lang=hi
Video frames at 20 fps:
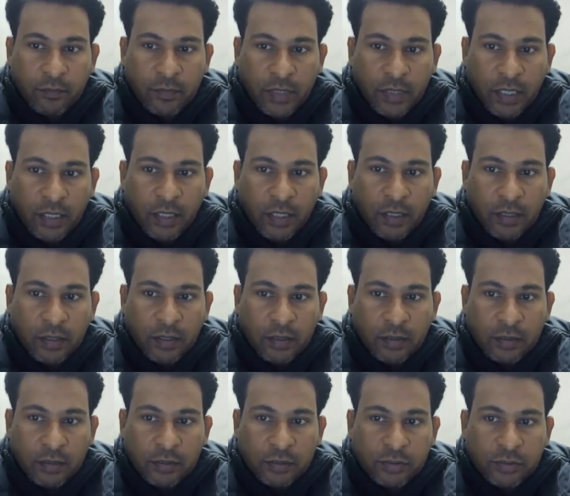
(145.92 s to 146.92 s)
है ना
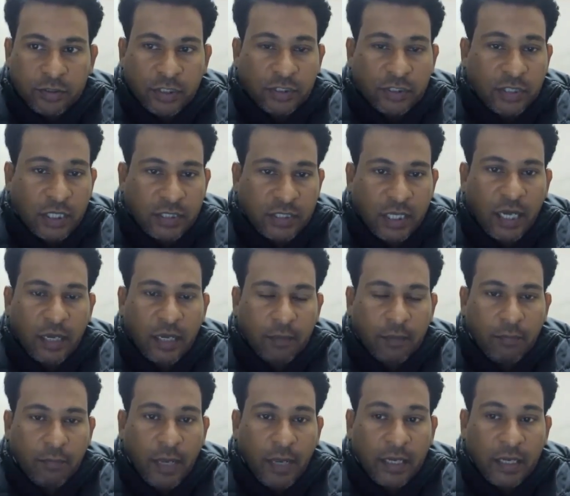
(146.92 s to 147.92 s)
शिष्टाचार
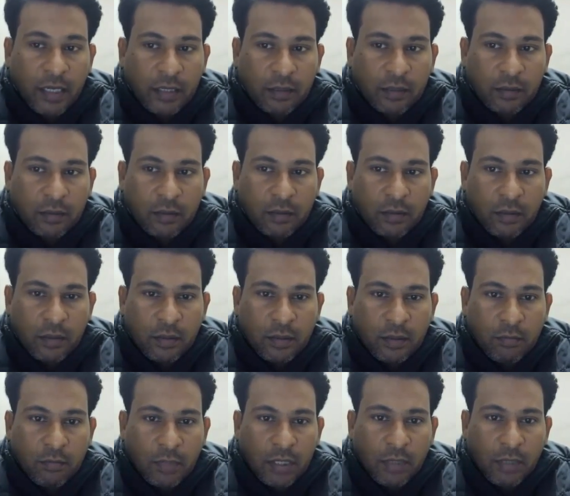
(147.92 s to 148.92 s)
मैनर
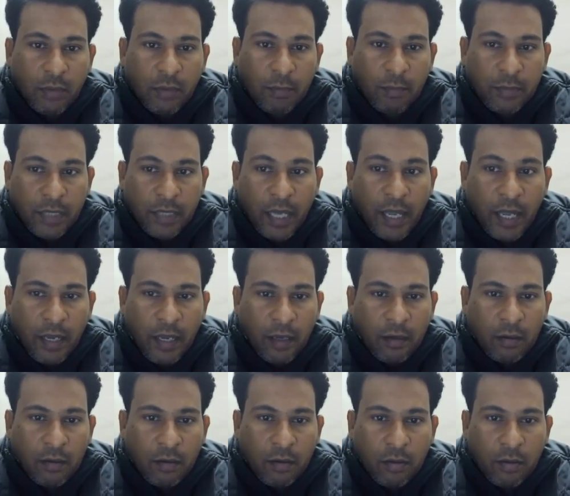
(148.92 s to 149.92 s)
मतलब आप गए
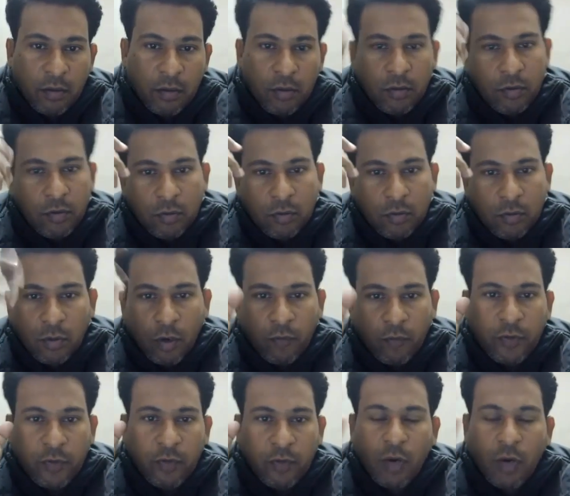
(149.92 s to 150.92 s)
और
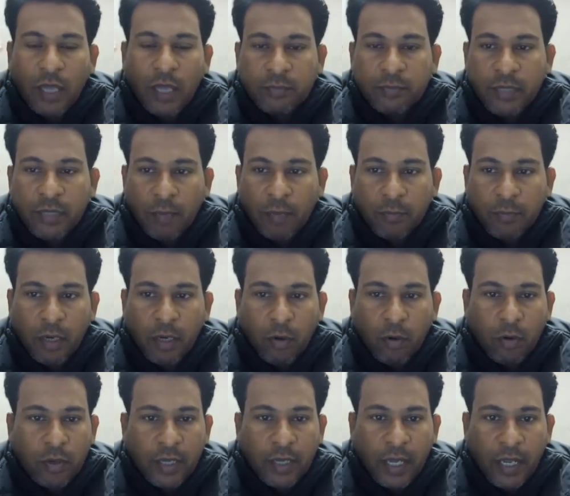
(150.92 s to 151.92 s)
फिर वो आदमी आपका
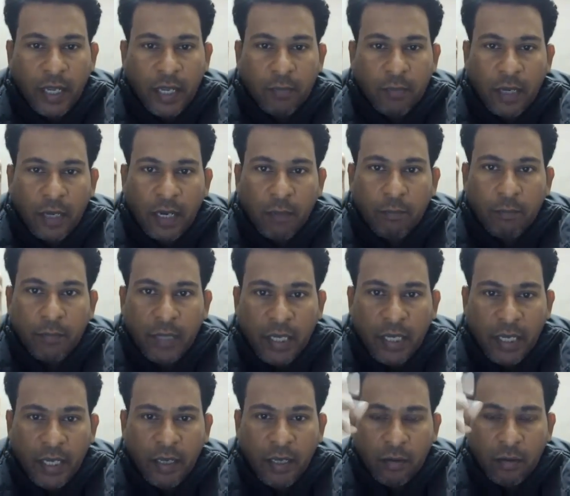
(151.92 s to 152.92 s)
हो गया एक बार आप
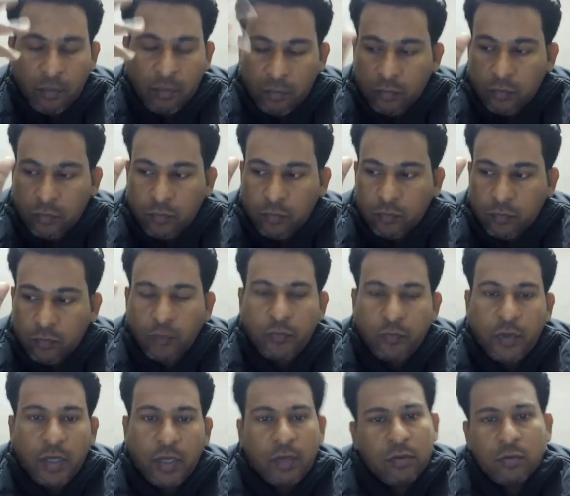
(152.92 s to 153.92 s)
मिले वो
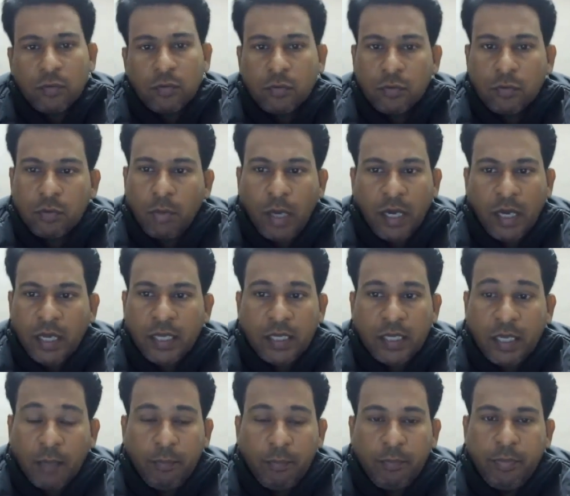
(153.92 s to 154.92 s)
फिर दोबारा
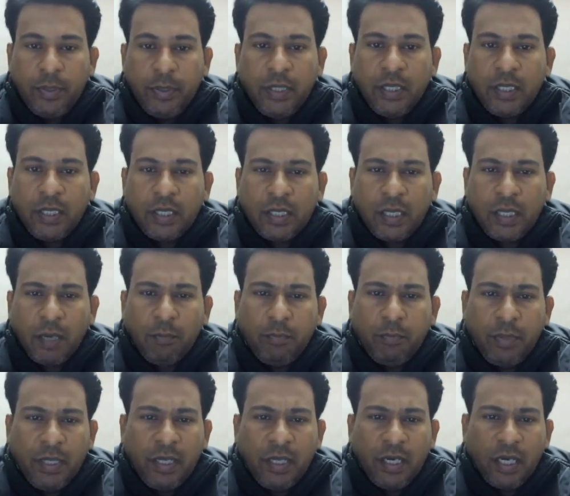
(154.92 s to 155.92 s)
कभी
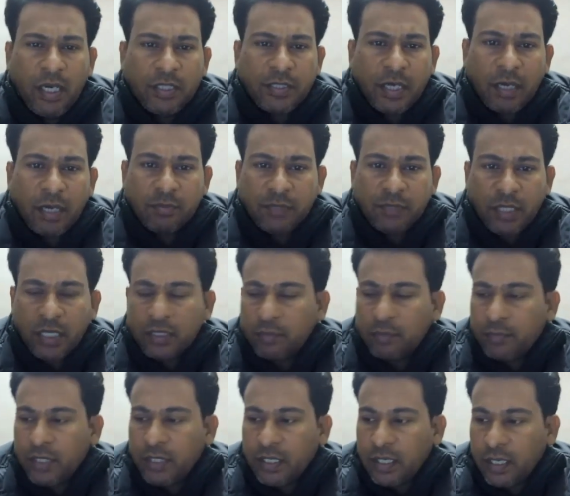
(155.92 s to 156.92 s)
कभी रिलेशन आपसे खत्म
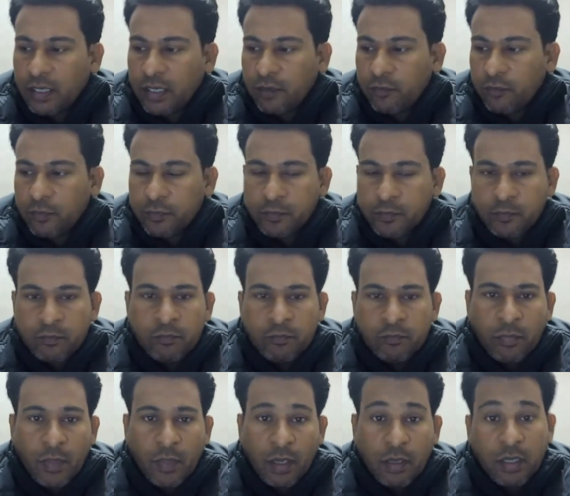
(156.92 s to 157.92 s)
नहीं करेगा वो
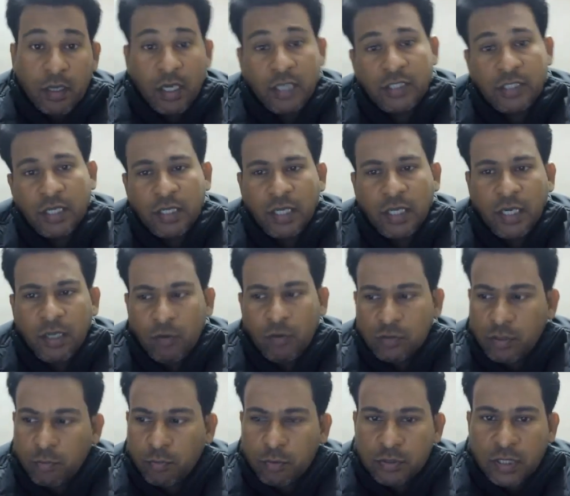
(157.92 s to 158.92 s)
रिलेशन के लिए वो
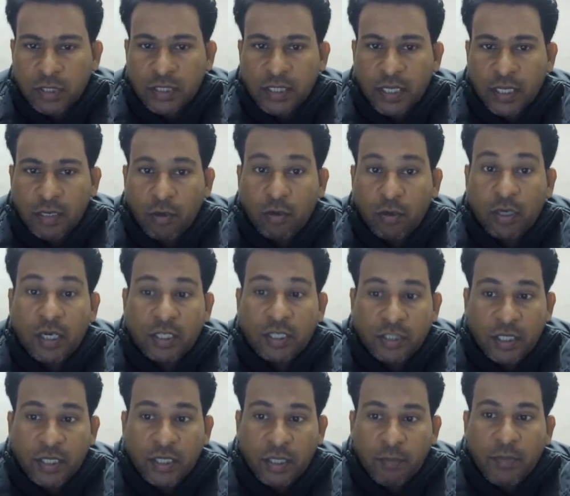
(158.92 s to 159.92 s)
सब कुछ कर जाएगा और
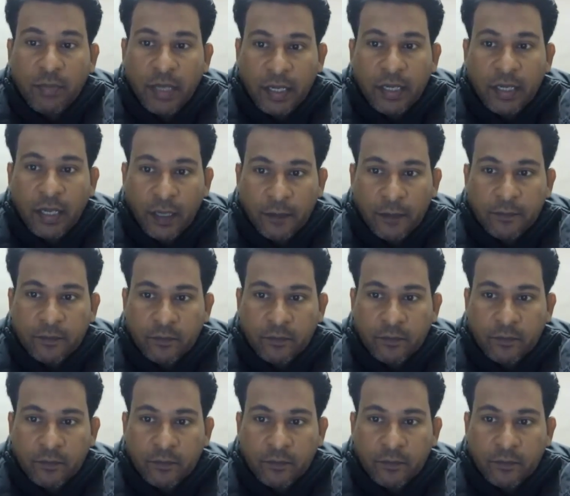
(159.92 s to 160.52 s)
रिलेशन ही मेन है